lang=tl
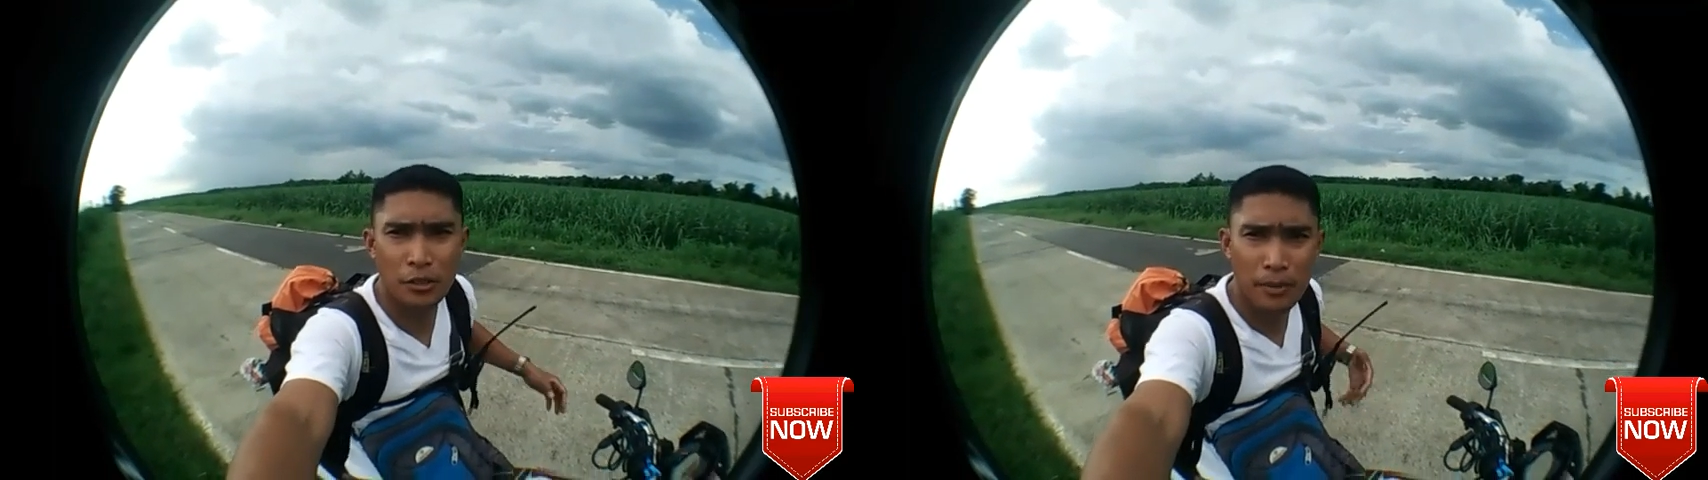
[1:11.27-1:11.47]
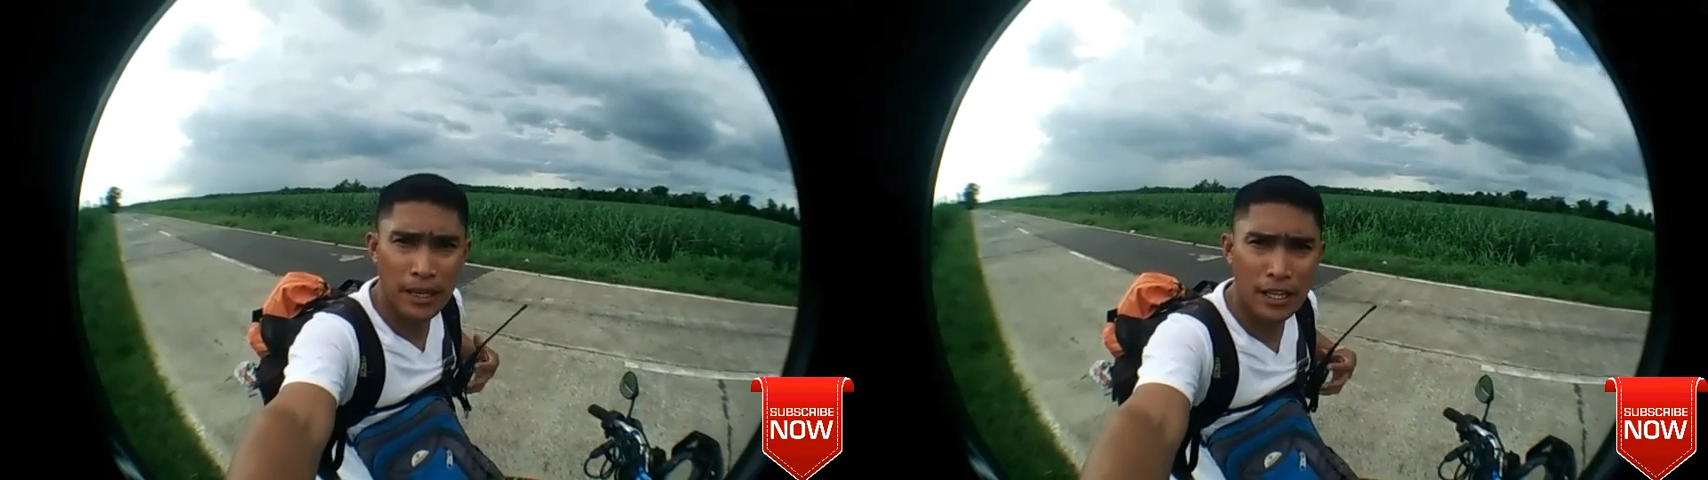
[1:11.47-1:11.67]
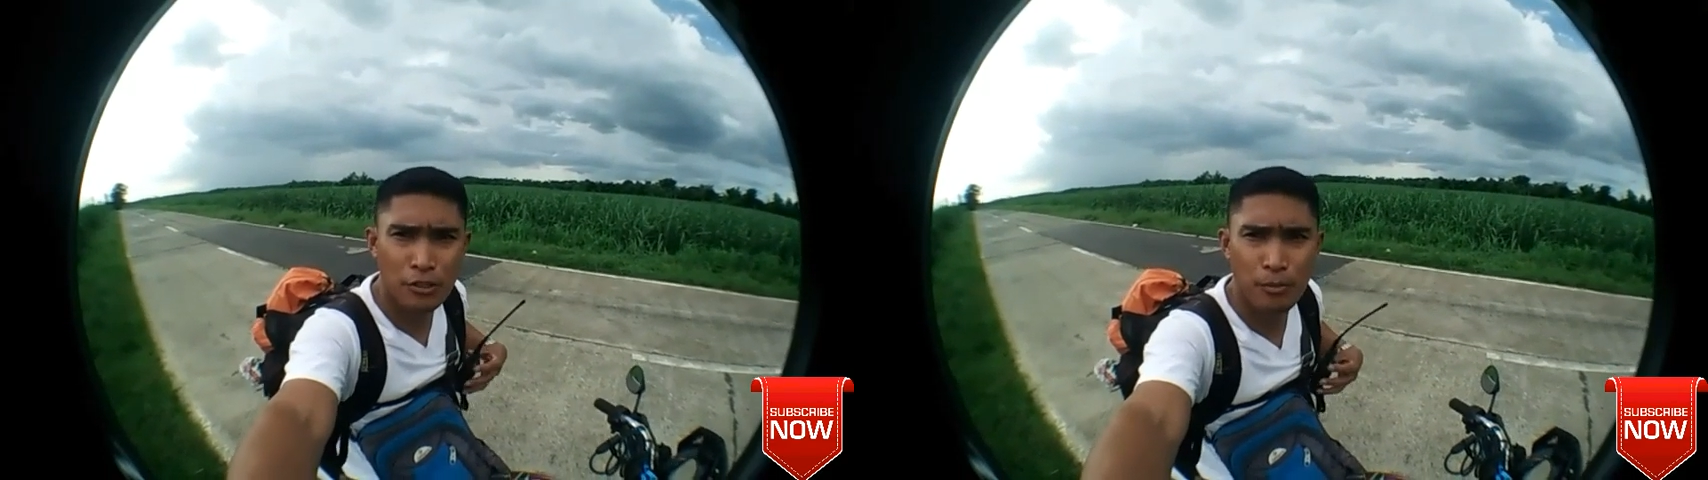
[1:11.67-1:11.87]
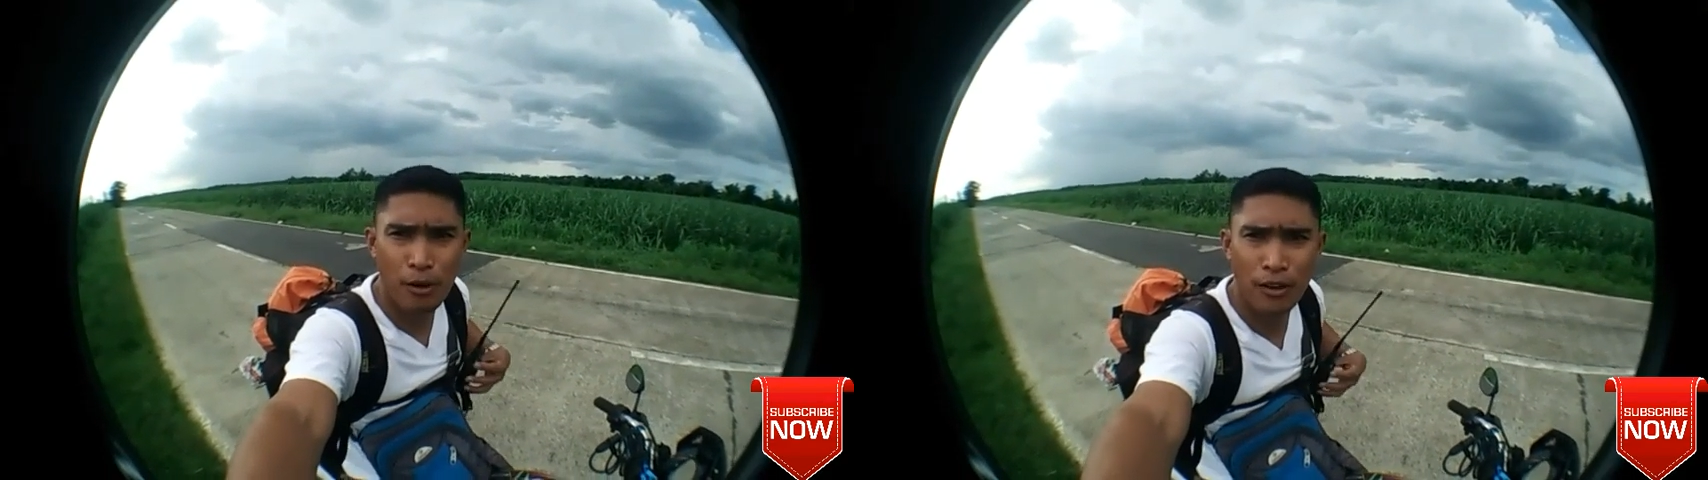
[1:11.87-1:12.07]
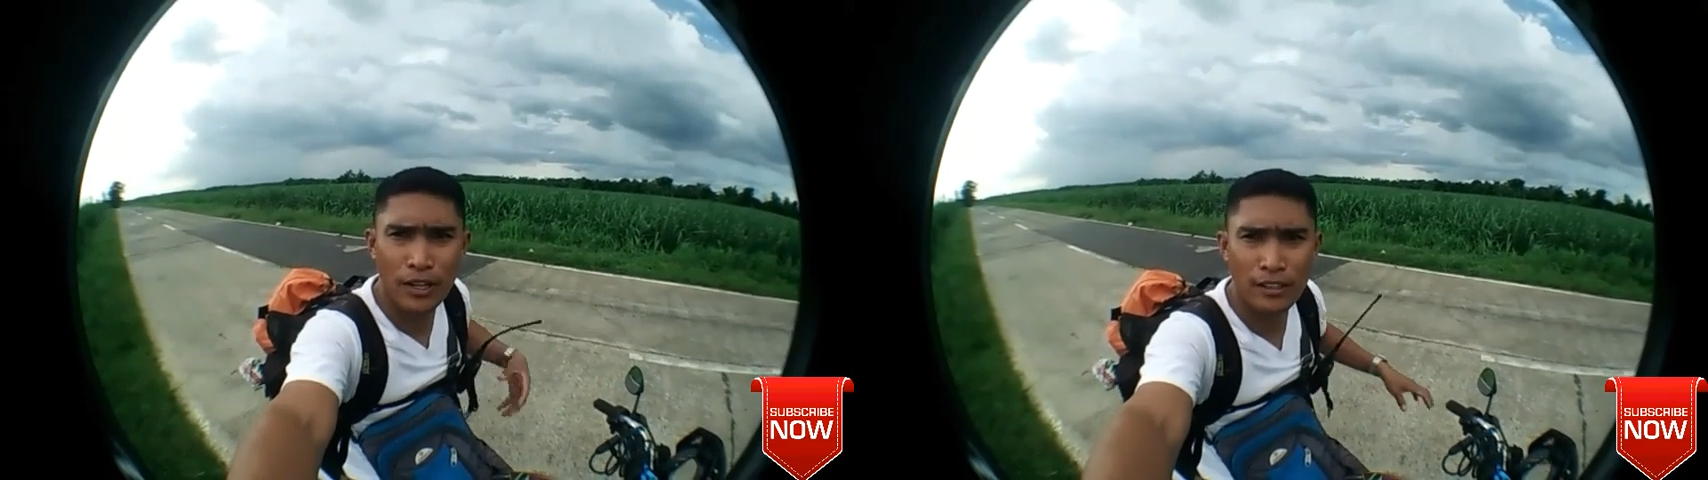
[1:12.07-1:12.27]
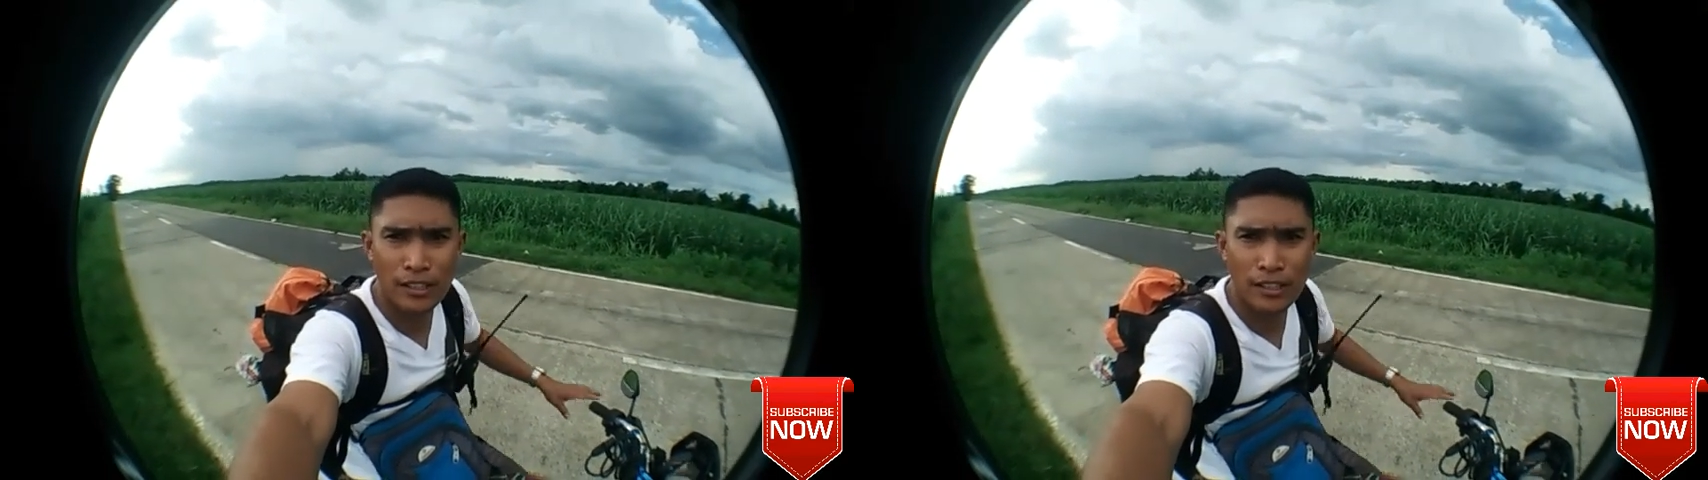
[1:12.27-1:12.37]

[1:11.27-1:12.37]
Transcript: Yung may radio pa ako ngayon